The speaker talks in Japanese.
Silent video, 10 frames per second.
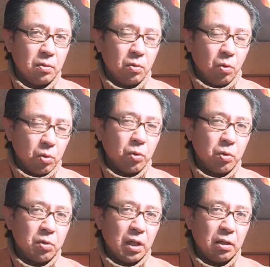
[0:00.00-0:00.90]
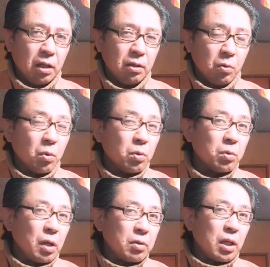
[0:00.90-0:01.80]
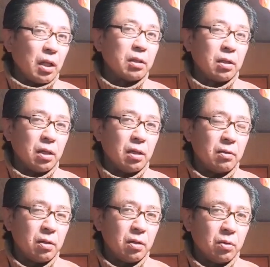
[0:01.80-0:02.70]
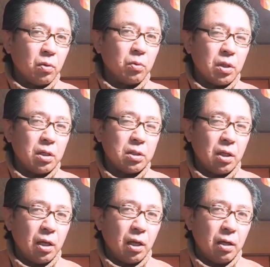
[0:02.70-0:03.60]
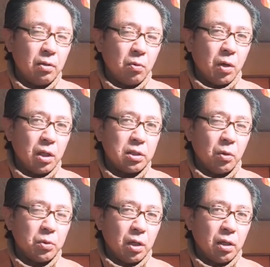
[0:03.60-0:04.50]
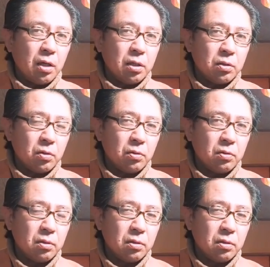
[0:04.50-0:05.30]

ここのお宅だなんてここのお宅だなんてね特定してお話したことはないですよ